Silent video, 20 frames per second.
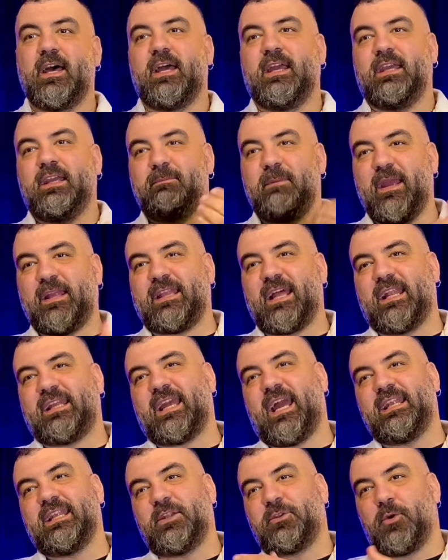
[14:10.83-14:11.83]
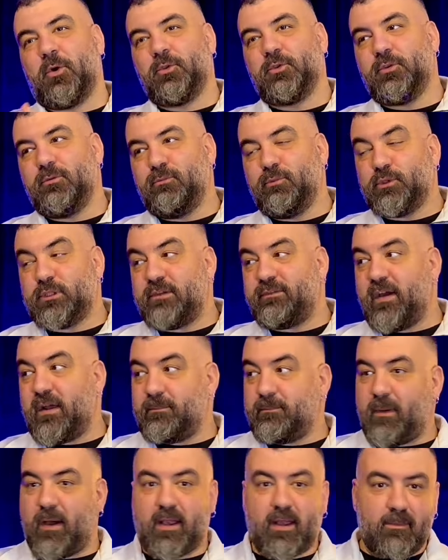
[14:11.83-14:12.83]
Beklerken yine döndüm. Bu sefer
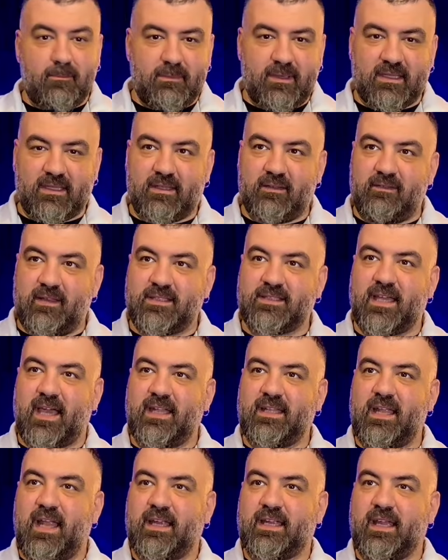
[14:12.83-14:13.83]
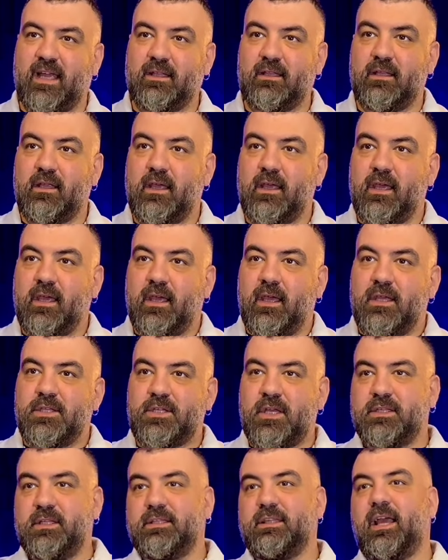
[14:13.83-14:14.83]
param bitti vesaire derken
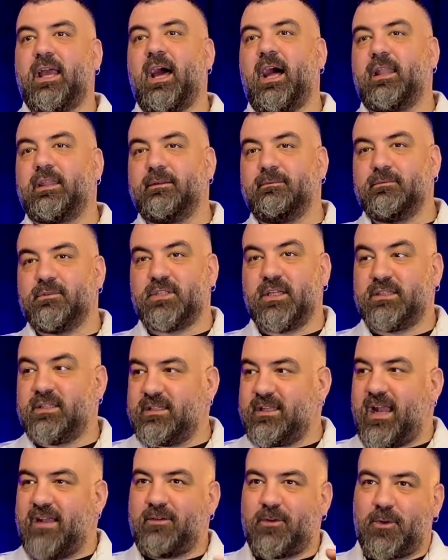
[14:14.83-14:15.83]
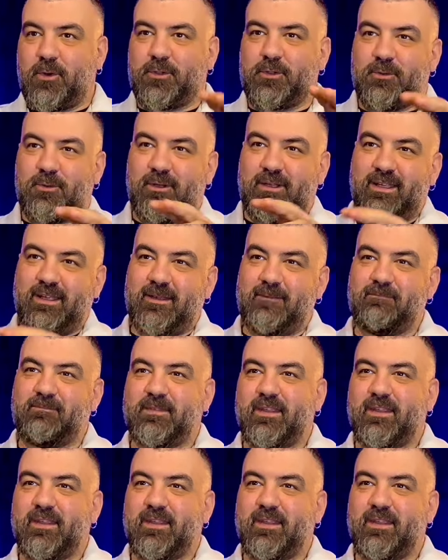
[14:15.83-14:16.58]
çadırda kaldım. Çadırlar var orada böyle.